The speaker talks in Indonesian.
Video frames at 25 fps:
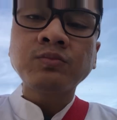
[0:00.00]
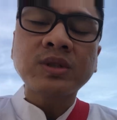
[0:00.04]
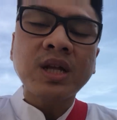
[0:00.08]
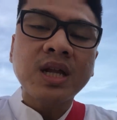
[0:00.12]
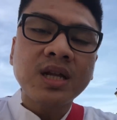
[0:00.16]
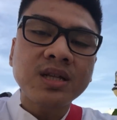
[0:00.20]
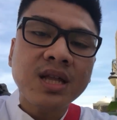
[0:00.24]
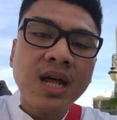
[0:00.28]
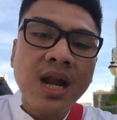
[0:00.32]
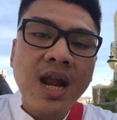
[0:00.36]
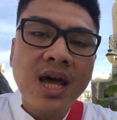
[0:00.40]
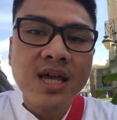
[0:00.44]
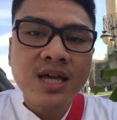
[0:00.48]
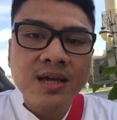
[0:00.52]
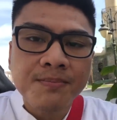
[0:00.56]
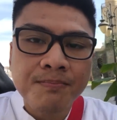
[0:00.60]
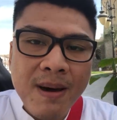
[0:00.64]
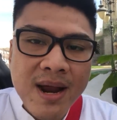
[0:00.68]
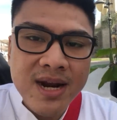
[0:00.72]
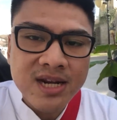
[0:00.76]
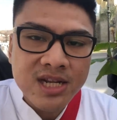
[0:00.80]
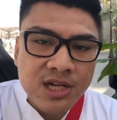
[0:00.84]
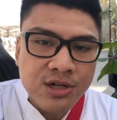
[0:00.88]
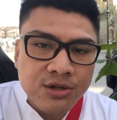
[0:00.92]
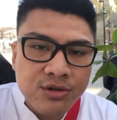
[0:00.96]
jadi kita lagi
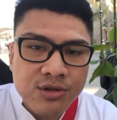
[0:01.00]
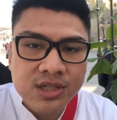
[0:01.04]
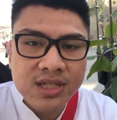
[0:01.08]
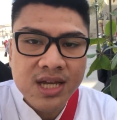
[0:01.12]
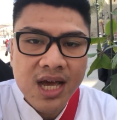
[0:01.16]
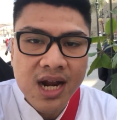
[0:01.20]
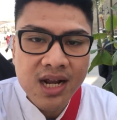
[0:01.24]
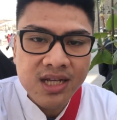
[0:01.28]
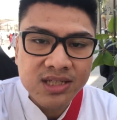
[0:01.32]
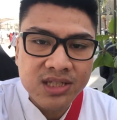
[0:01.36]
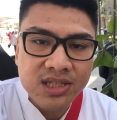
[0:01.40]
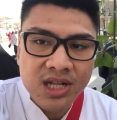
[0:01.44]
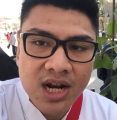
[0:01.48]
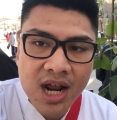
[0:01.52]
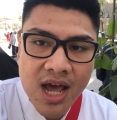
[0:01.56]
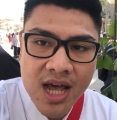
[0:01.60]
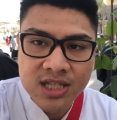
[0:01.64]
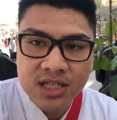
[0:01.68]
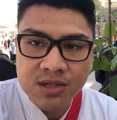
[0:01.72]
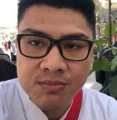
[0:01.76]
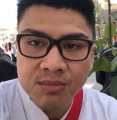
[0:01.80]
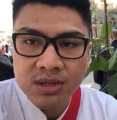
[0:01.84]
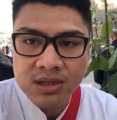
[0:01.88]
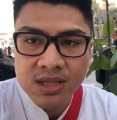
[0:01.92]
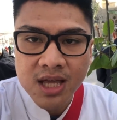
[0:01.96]
parkir dulu sekarang
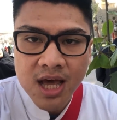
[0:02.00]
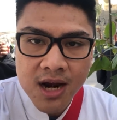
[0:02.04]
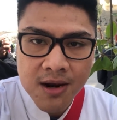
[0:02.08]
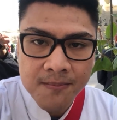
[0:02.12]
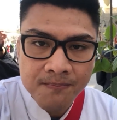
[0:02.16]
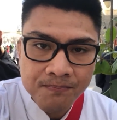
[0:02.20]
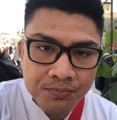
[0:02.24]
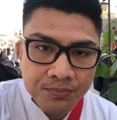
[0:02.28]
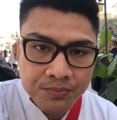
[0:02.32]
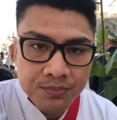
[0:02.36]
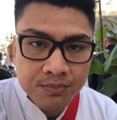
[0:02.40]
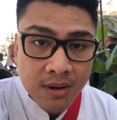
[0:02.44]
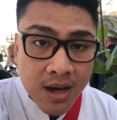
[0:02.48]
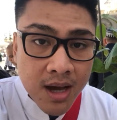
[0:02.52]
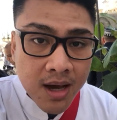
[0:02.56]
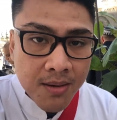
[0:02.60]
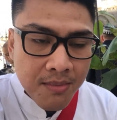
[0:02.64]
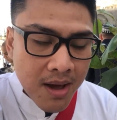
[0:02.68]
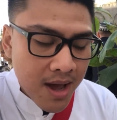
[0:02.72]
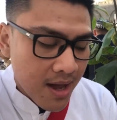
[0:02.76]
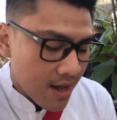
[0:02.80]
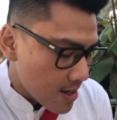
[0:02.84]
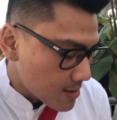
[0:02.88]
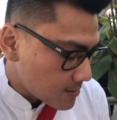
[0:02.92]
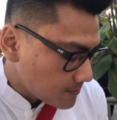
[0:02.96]
istirahat sebentar
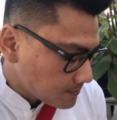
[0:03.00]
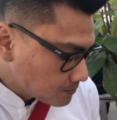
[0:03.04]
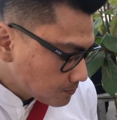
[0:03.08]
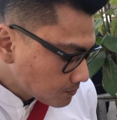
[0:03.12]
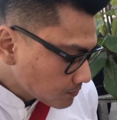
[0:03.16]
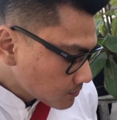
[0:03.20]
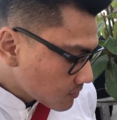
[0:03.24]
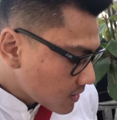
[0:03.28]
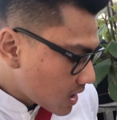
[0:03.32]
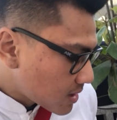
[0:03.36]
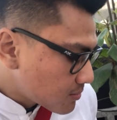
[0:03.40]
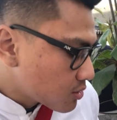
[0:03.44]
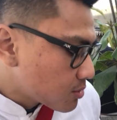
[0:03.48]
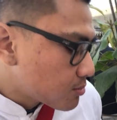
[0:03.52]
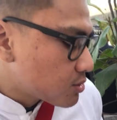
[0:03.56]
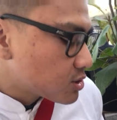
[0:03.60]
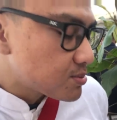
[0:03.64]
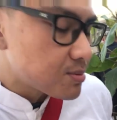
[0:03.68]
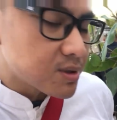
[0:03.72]
makan dan bubu